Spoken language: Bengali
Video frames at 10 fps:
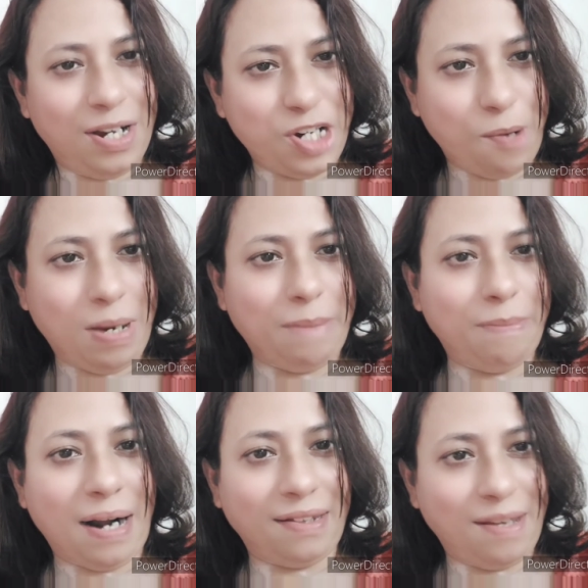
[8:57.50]
সবাই
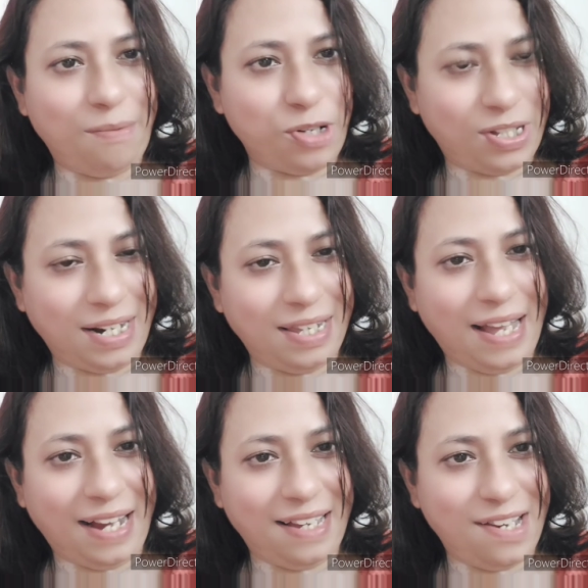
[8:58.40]
বারান্দায় বসে থাকলে
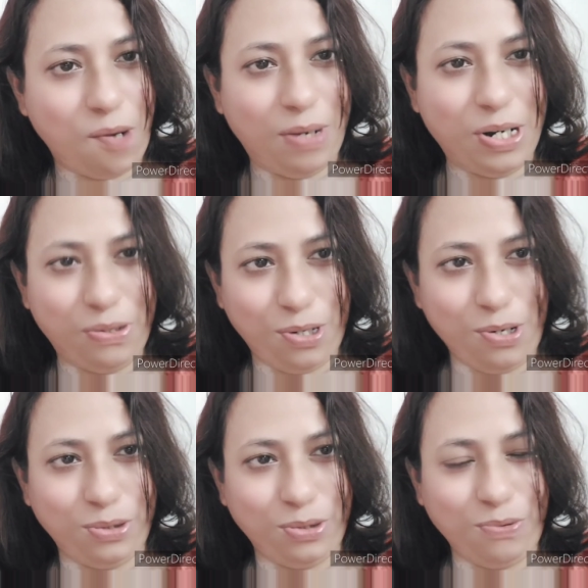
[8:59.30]
দেখা যায় সবাই সুন্দর
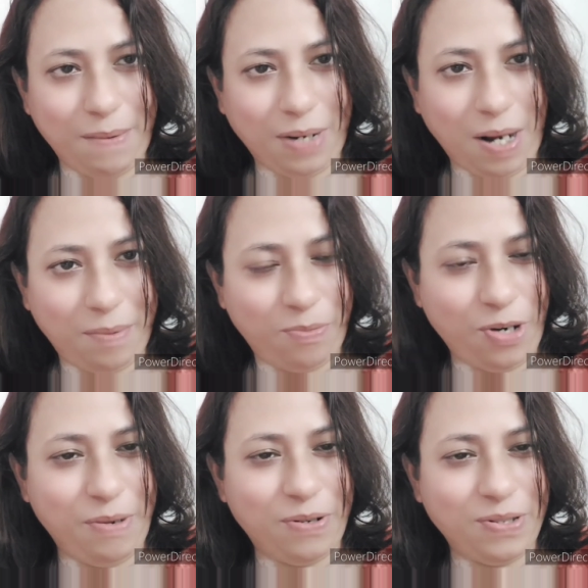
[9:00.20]
নতুন জামা কাপড়
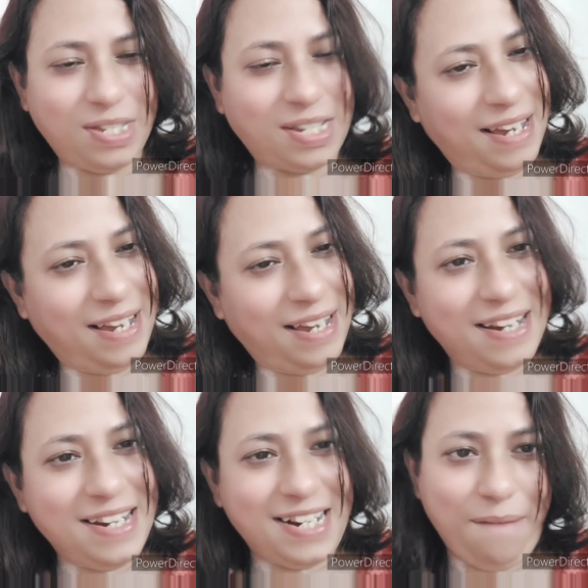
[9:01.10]
পরে বেরোচ্ছে
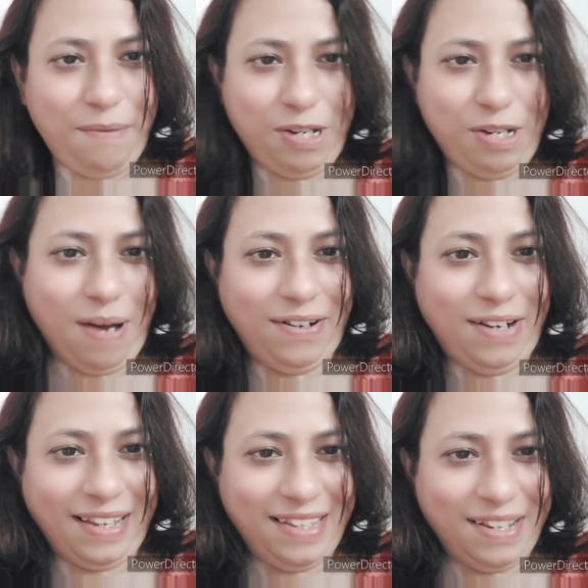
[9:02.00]
সেটাই বেশ ভালো
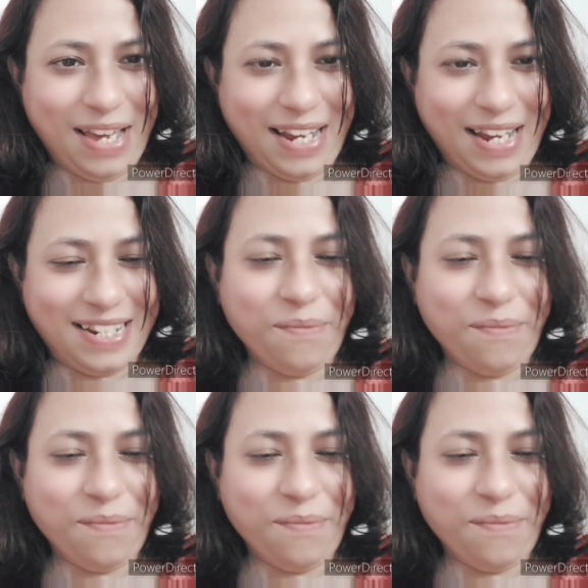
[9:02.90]
লাগে দেখবে একটা